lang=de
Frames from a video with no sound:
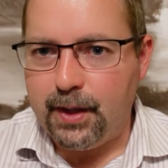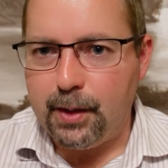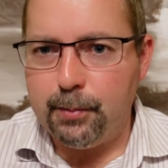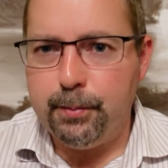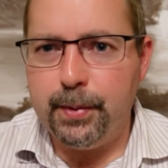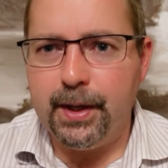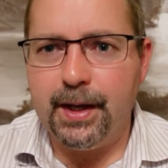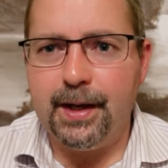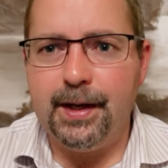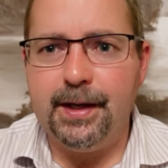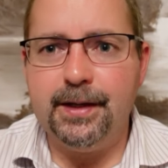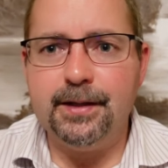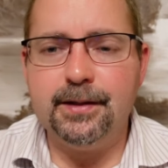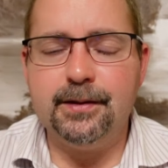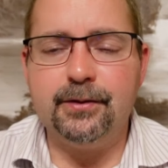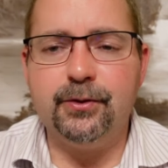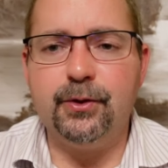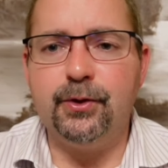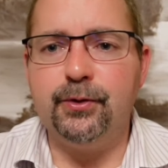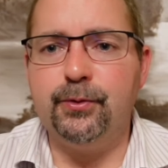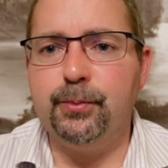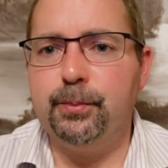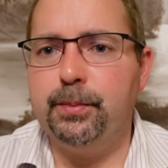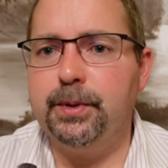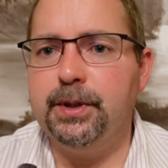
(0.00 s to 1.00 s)
Bereich, also
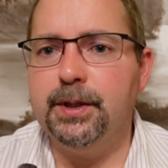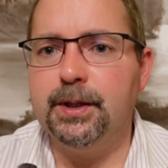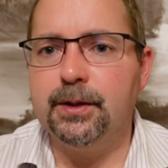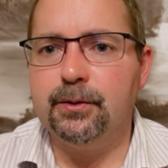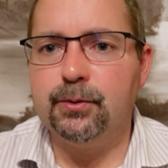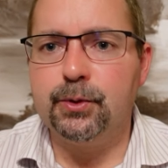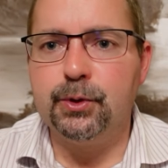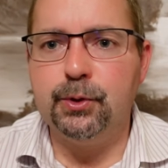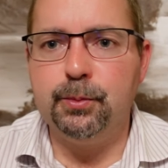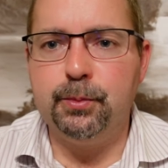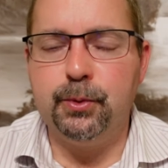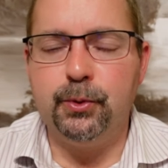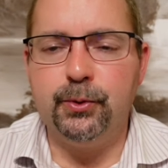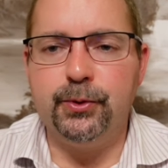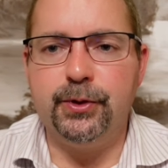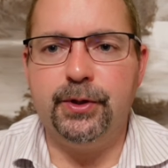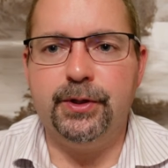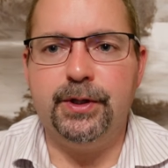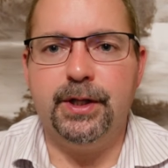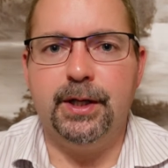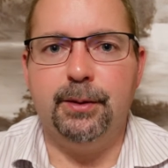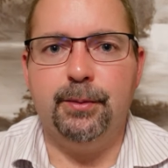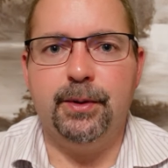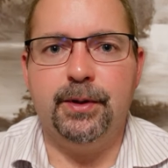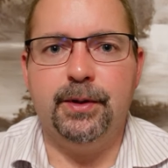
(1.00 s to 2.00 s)
als Peer Group
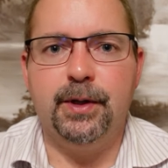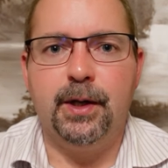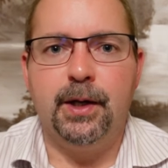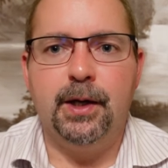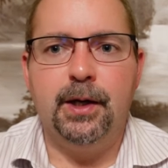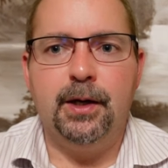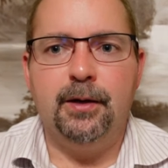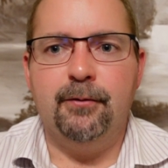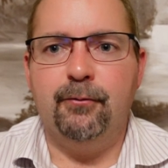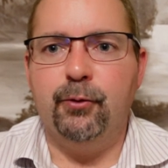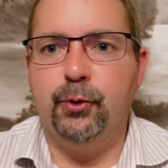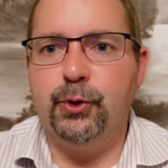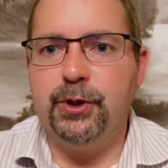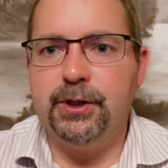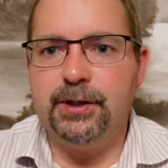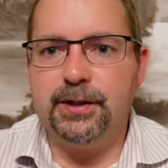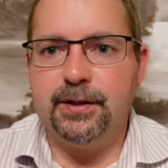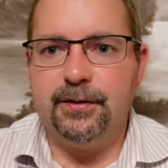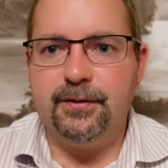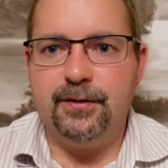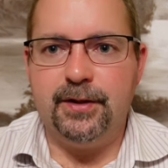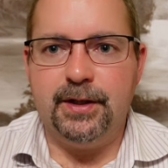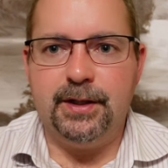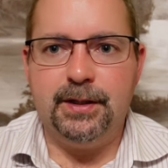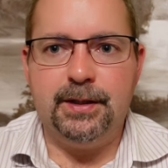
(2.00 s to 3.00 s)
Unternehmen würde ich da
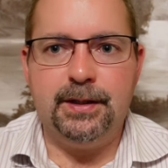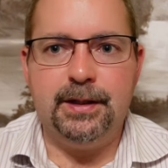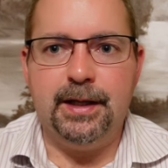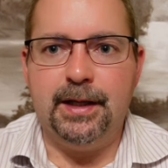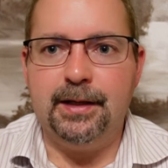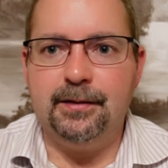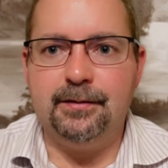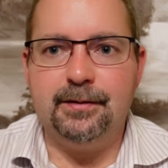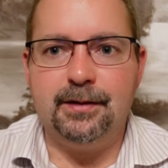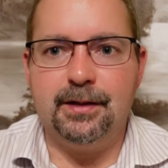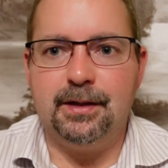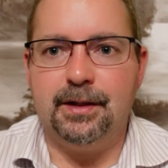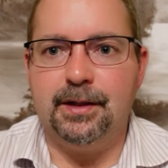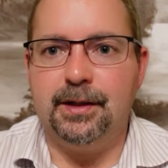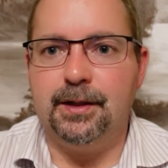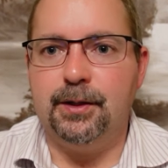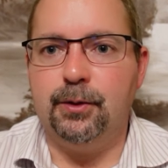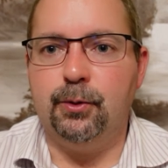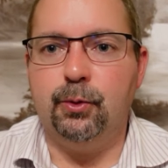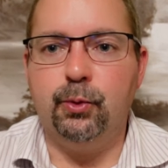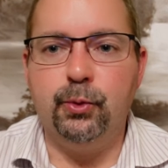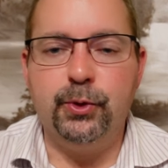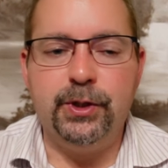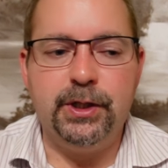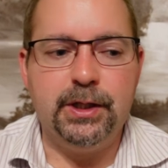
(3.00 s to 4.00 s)
sehen Nestle,
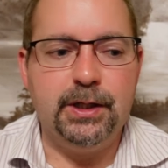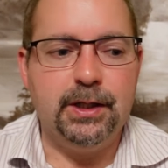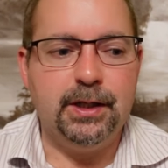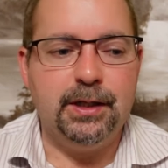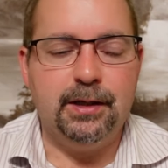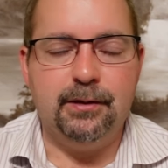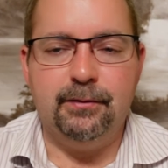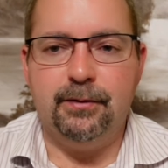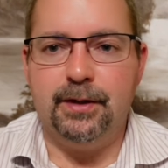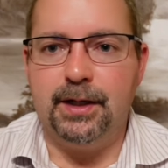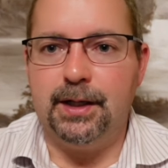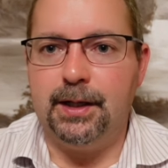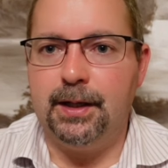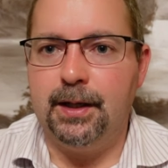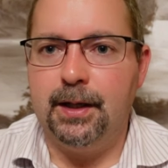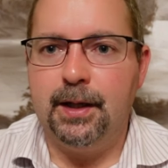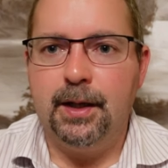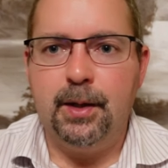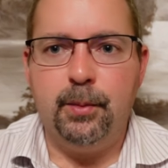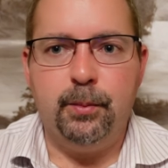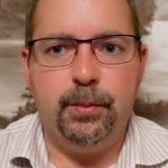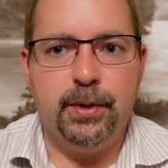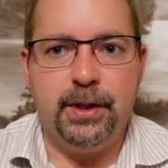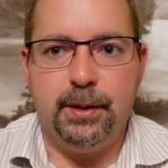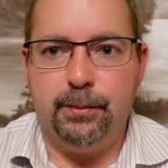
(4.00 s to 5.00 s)
Unilever,
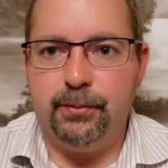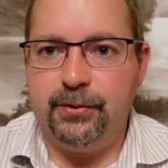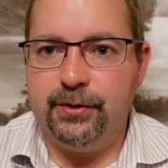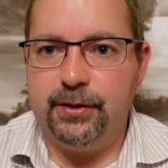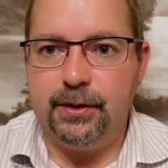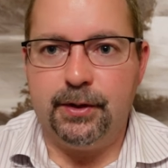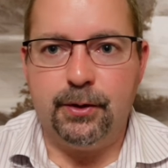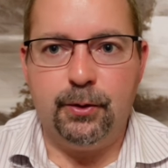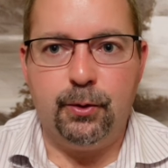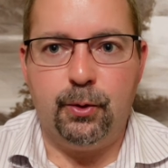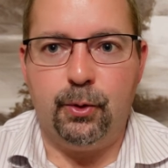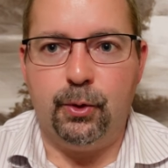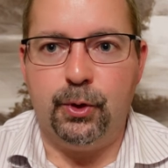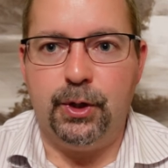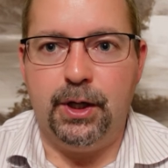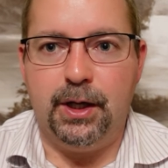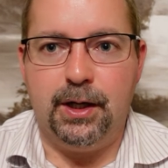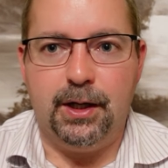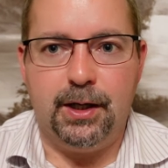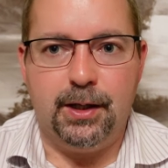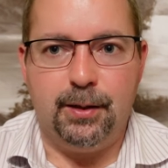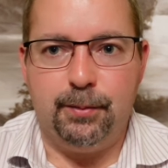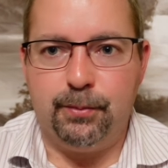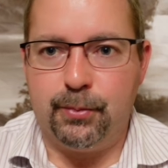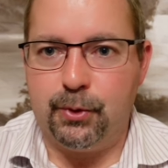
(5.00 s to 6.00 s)
Pepsi
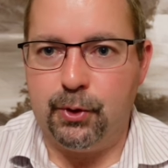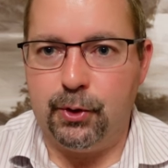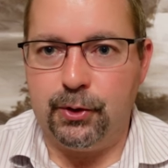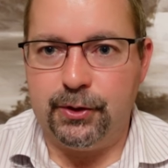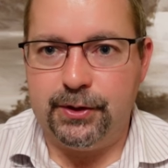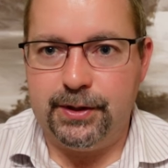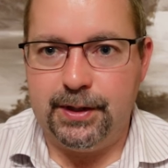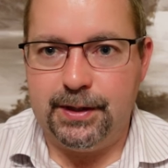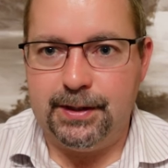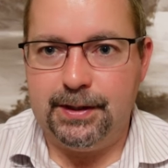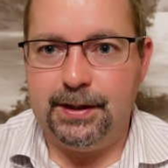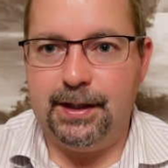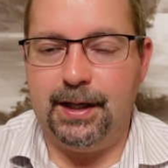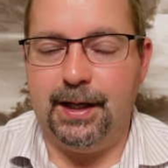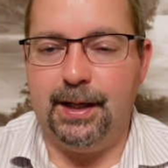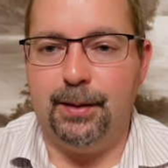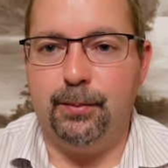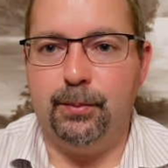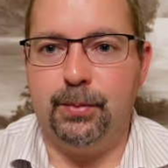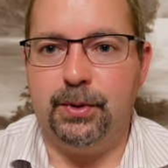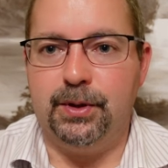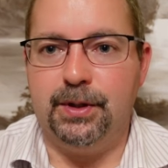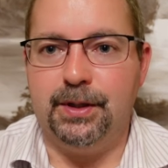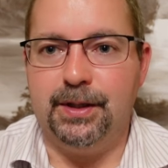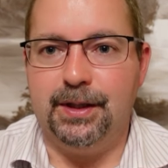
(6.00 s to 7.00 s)
Cola, Procter
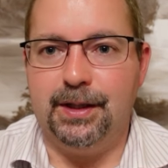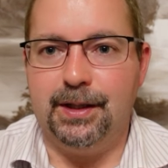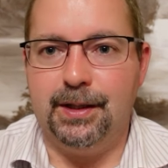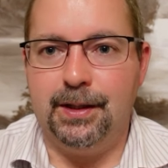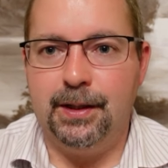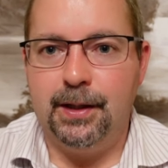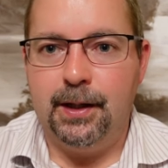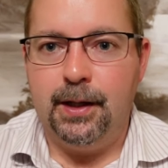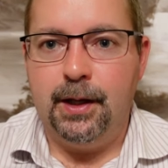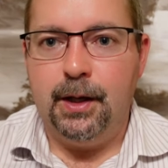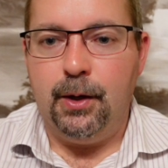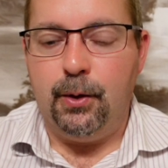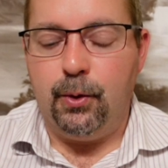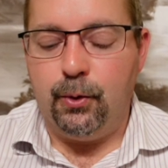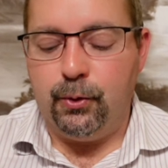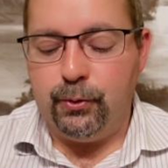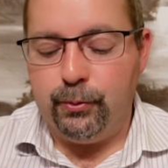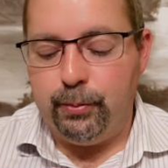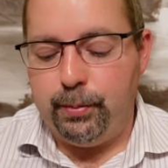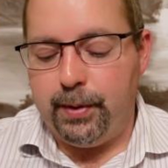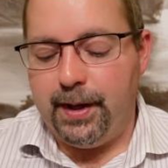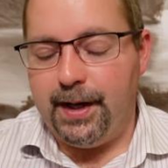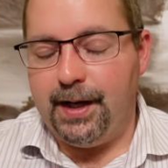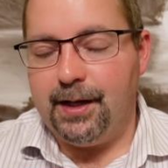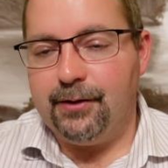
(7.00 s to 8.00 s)
Gamble. Ja.
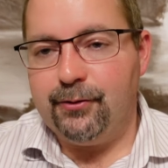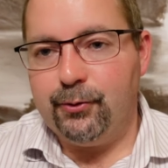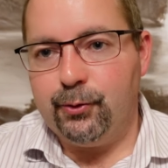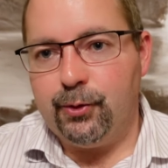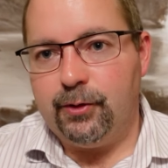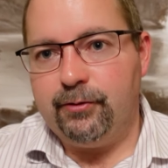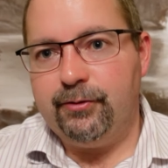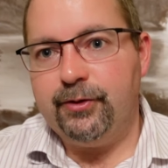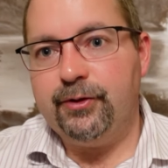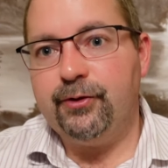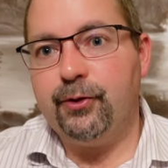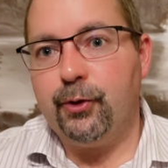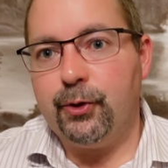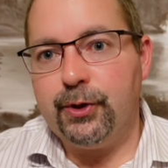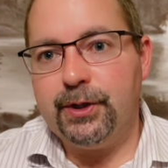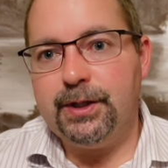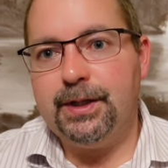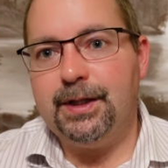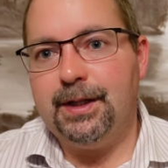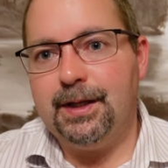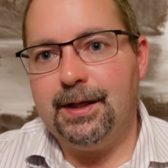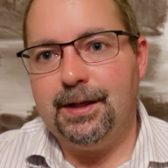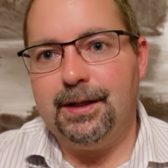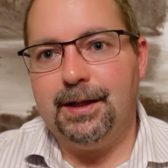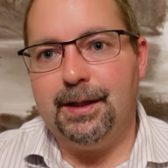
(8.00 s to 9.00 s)
Und Bayersdorf ist auch in
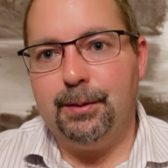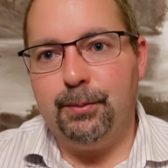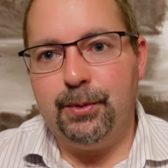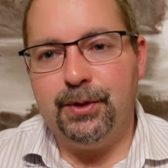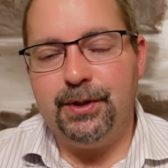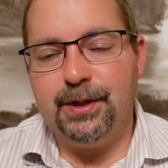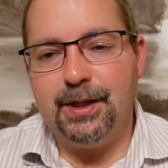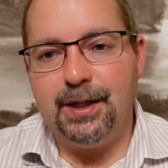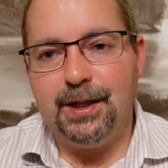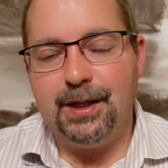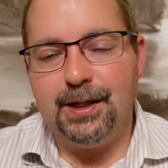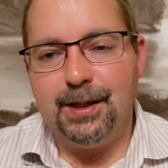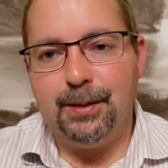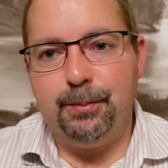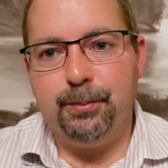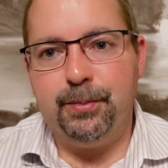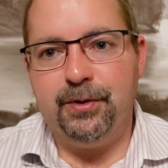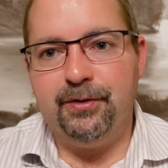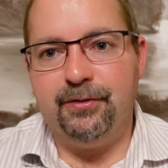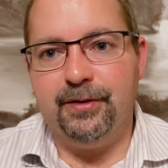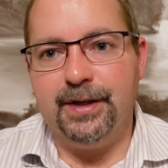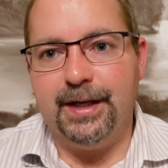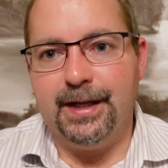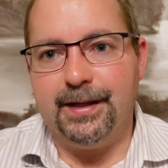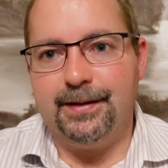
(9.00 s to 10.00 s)
der Ebene
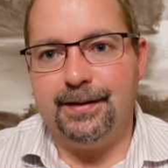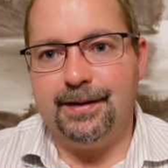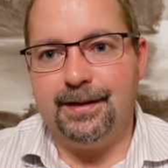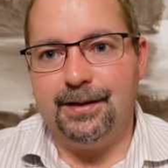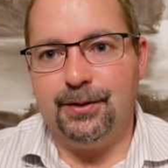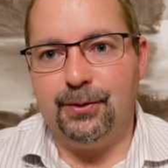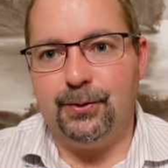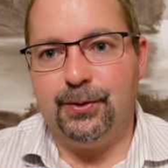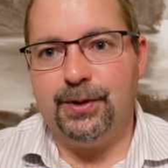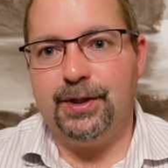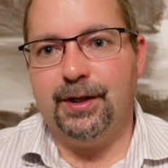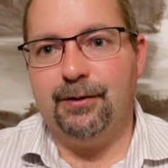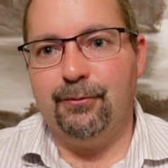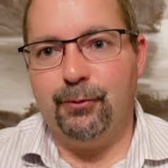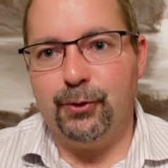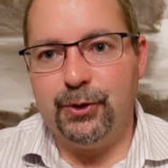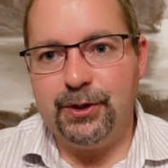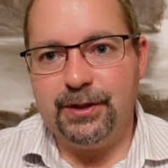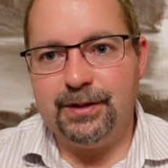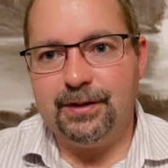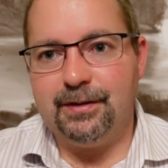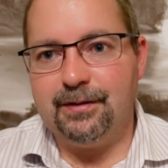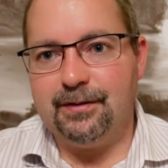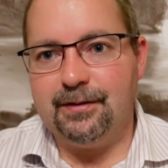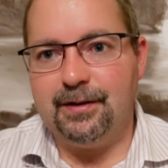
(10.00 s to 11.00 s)
bewertet. Und da würde
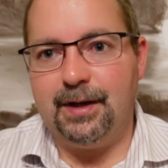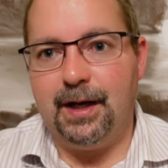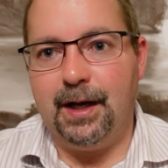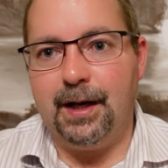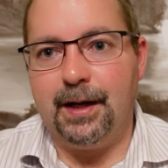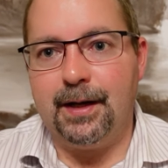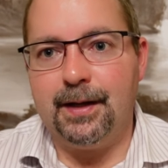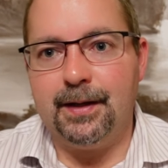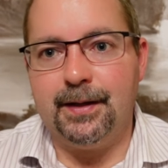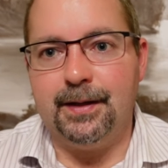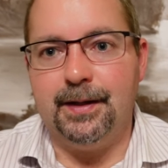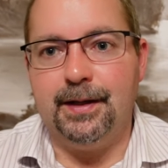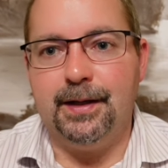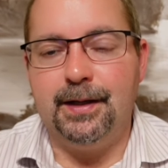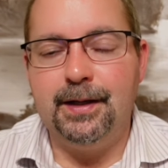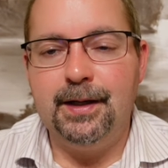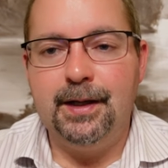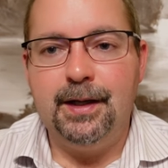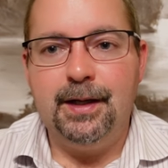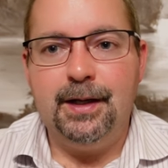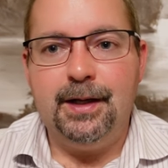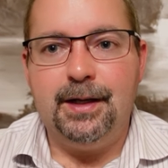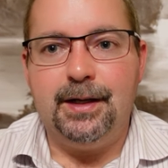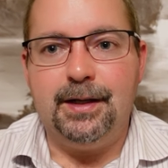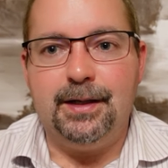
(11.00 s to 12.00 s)
ich dann sagen, ja,
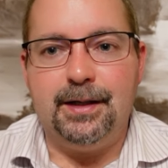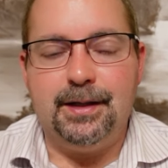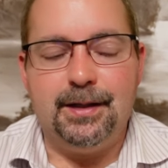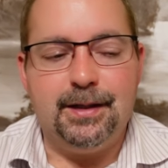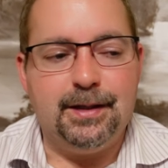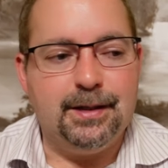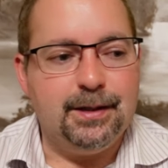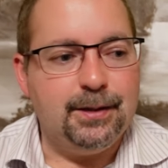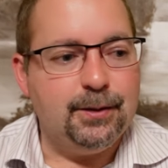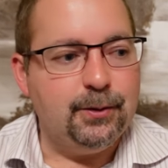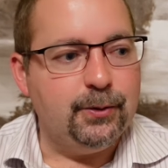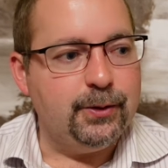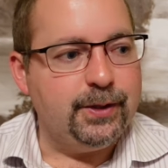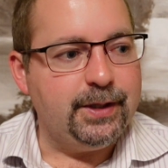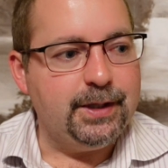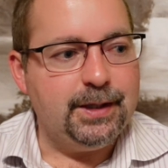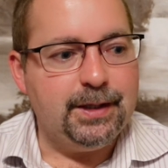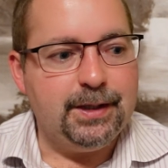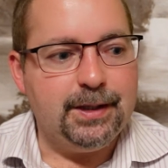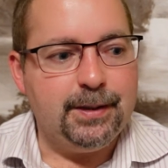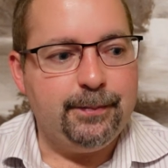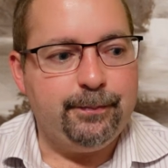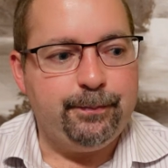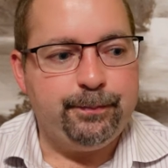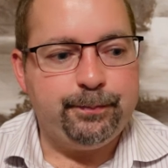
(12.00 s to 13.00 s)
äh,
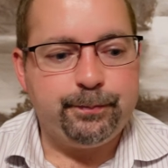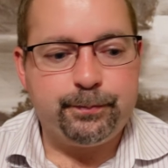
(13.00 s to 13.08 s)
oder